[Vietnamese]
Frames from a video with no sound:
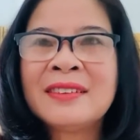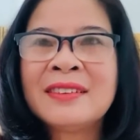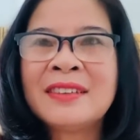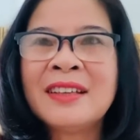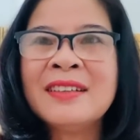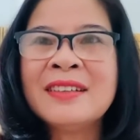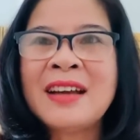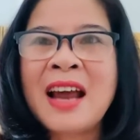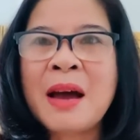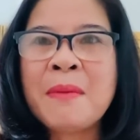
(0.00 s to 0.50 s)

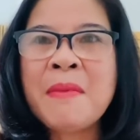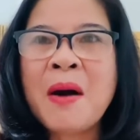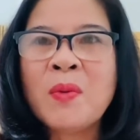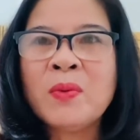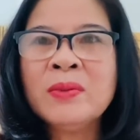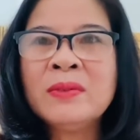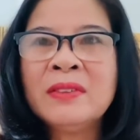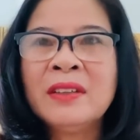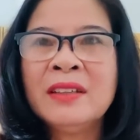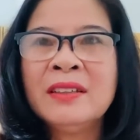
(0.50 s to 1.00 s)
tự đá
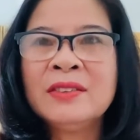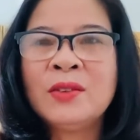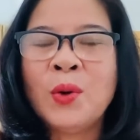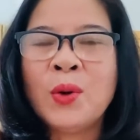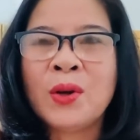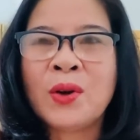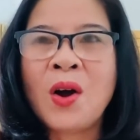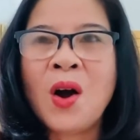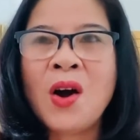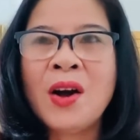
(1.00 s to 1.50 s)
bóng, tự
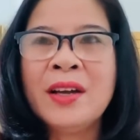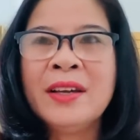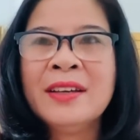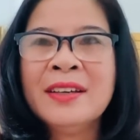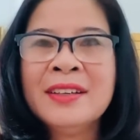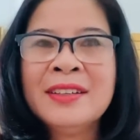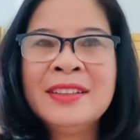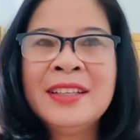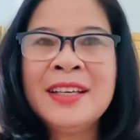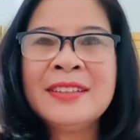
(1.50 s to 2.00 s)
thổi còi
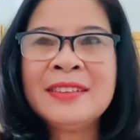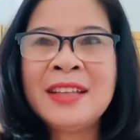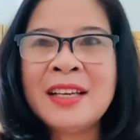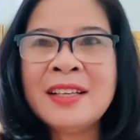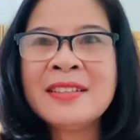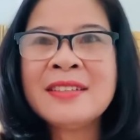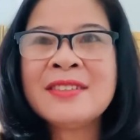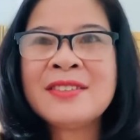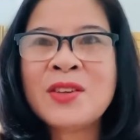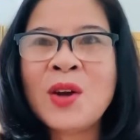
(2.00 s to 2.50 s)
thì
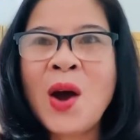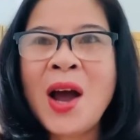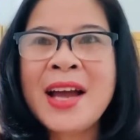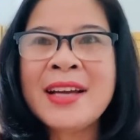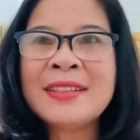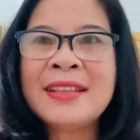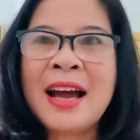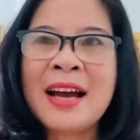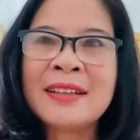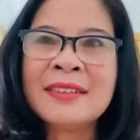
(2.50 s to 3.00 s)
thích cho
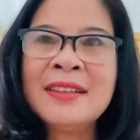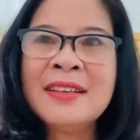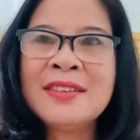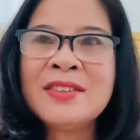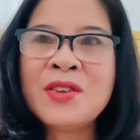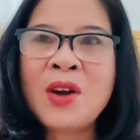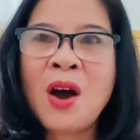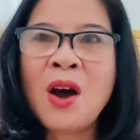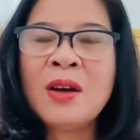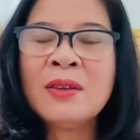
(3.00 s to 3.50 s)
ai thắng thì
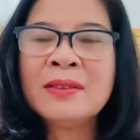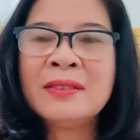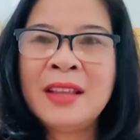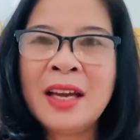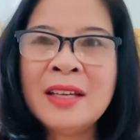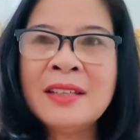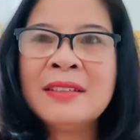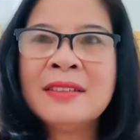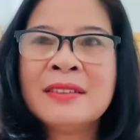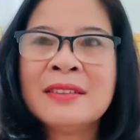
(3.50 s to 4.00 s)
cho,
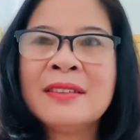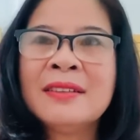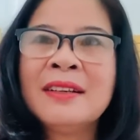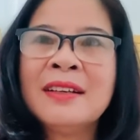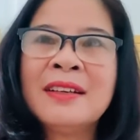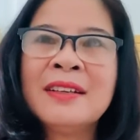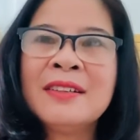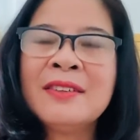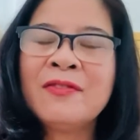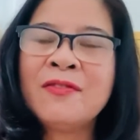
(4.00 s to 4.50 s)
thích
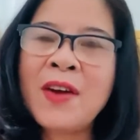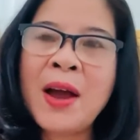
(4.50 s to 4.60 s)
à,